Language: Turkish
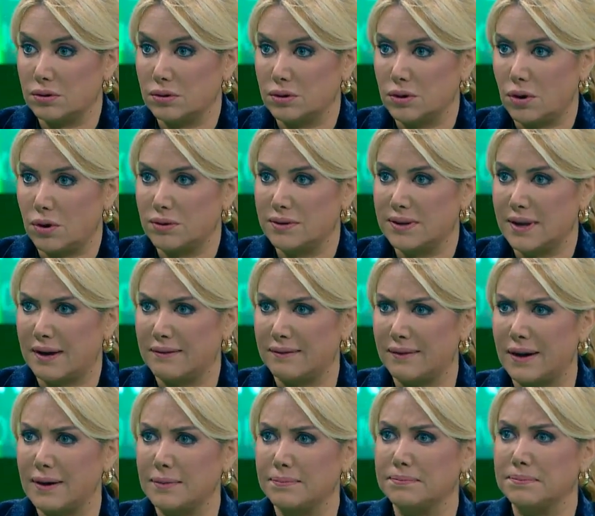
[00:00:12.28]
yöntem
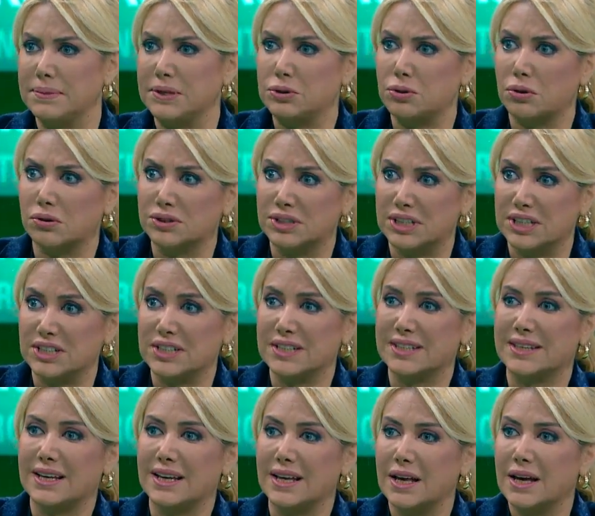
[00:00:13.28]
var. Birçok
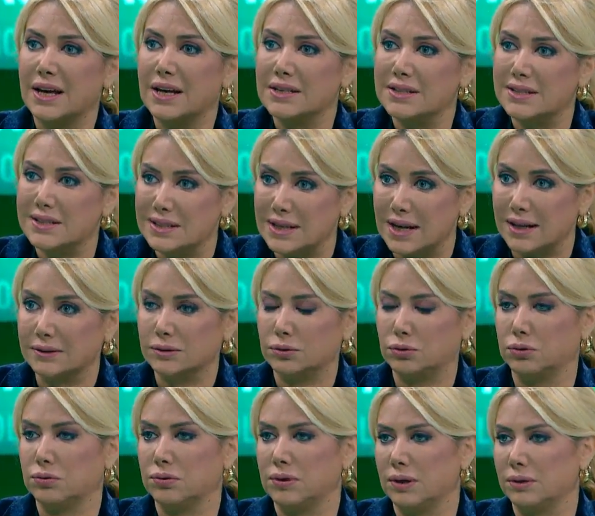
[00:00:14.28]
çeşitte stent
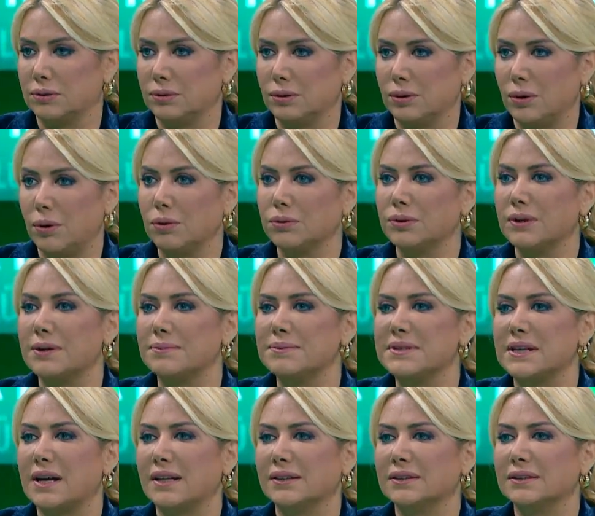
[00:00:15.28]
kullanılıyor. Onları
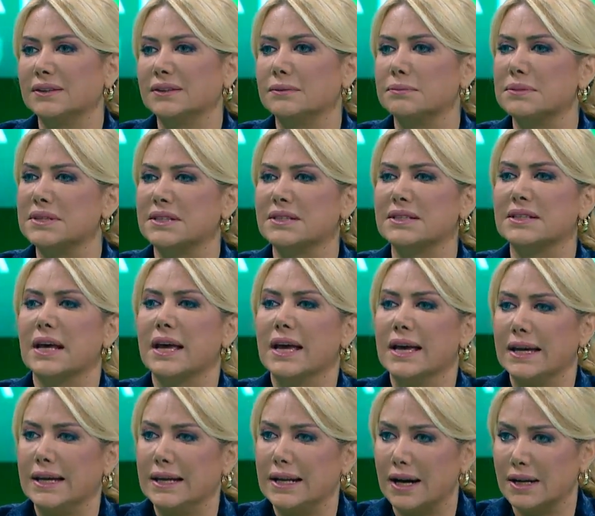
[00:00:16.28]
bize anlatır mısınız?
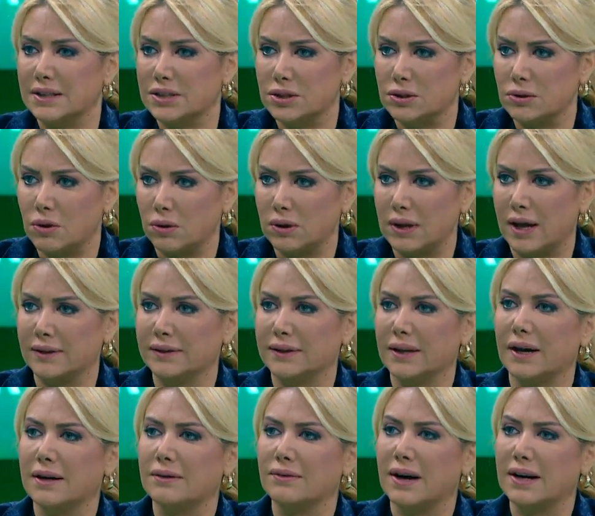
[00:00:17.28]
İlaçlı
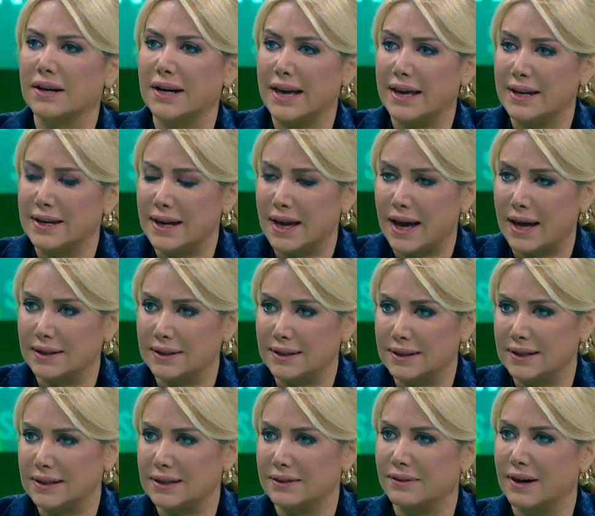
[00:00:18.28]
olanlar var,
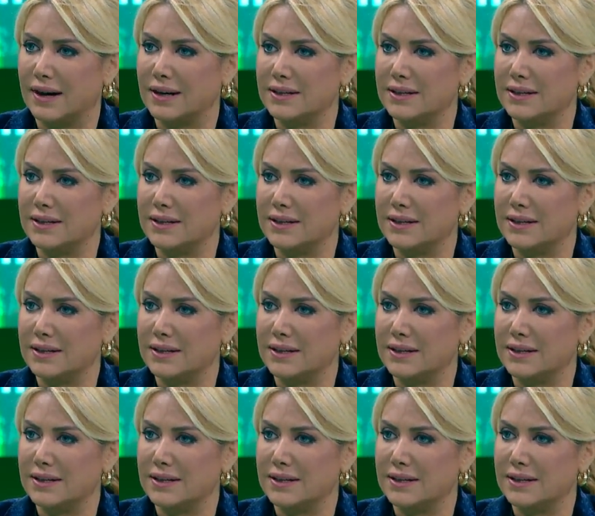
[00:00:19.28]
eriyenleri Vücutta var.